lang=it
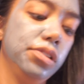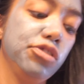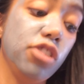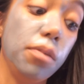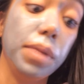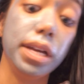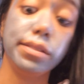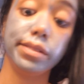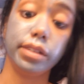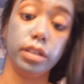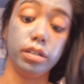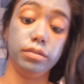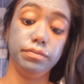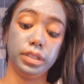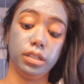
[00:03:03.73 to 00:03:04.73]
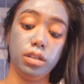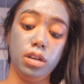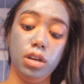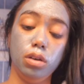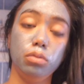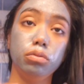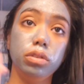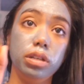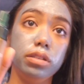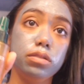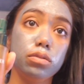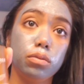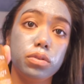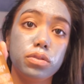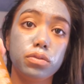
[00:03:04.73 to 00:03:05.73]
è maschera
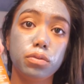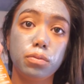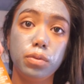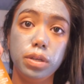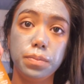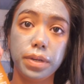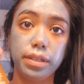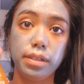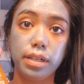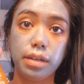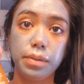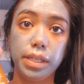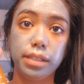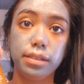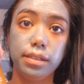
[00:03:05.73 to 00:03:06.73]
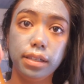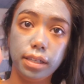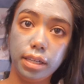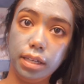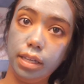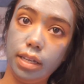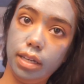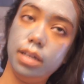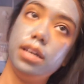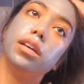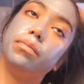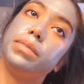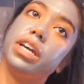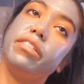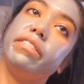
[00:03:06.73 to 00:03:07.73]
utilizzo questo qui praticamente che
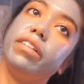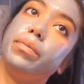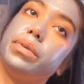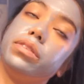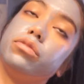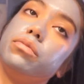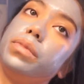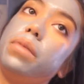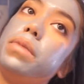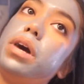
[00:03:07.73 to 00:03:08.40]
mi aveva preso mia